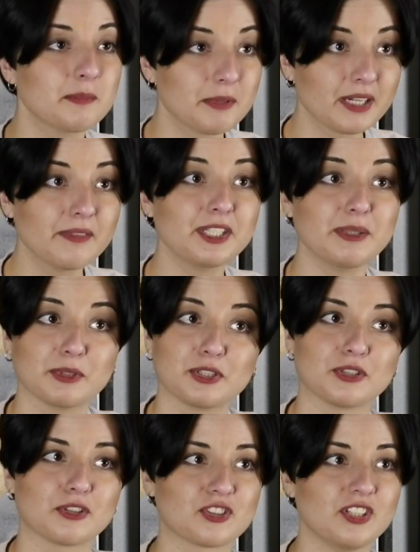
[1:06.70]
мы поговорим
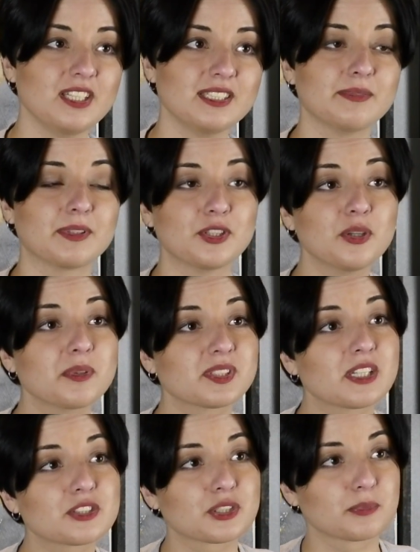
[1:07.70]
еще о железе в одном
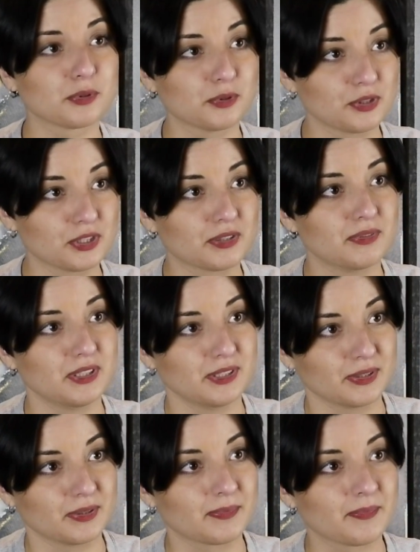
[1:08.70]
из наших будущих
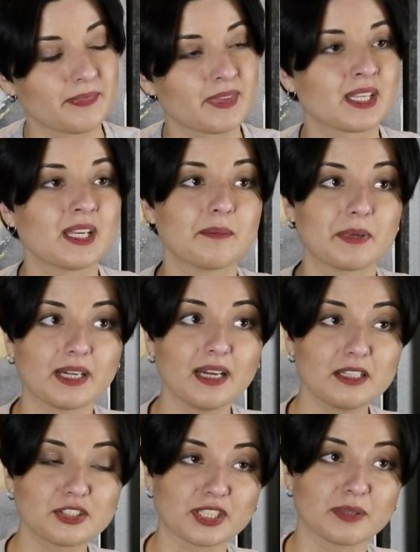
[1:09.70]
видео.
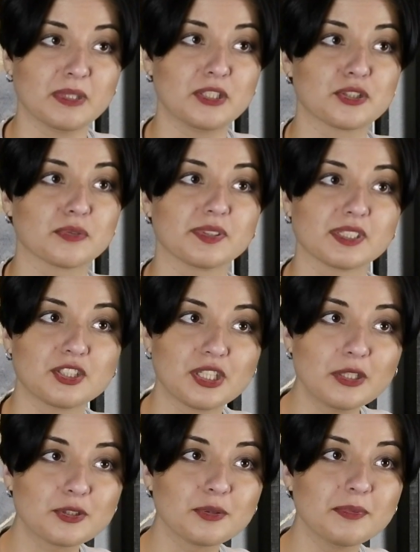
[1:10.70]
Пока лишь отмечу
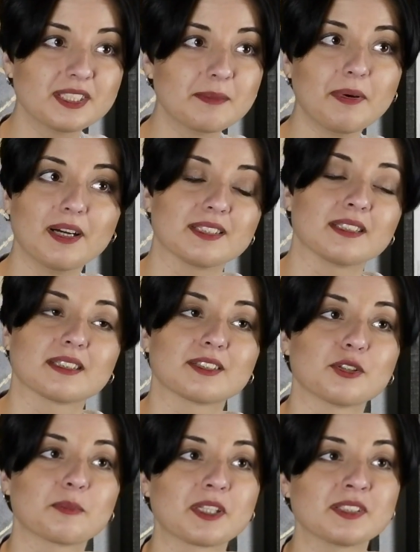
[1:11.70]
высочайшую безопасность
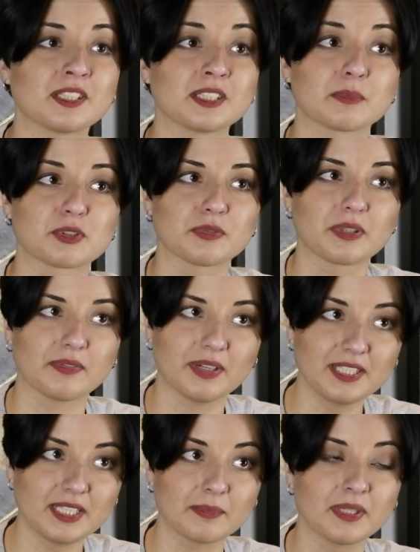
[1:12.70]
со стопроцентным
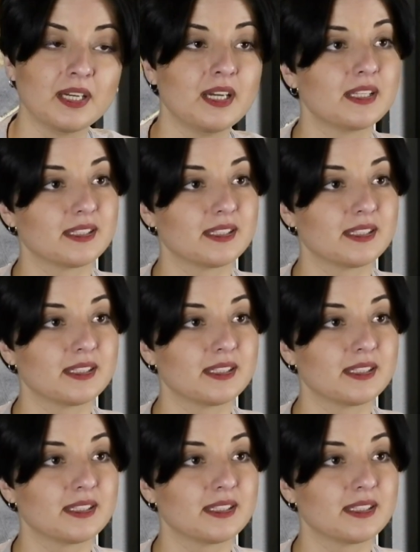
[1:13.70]
шифрованием,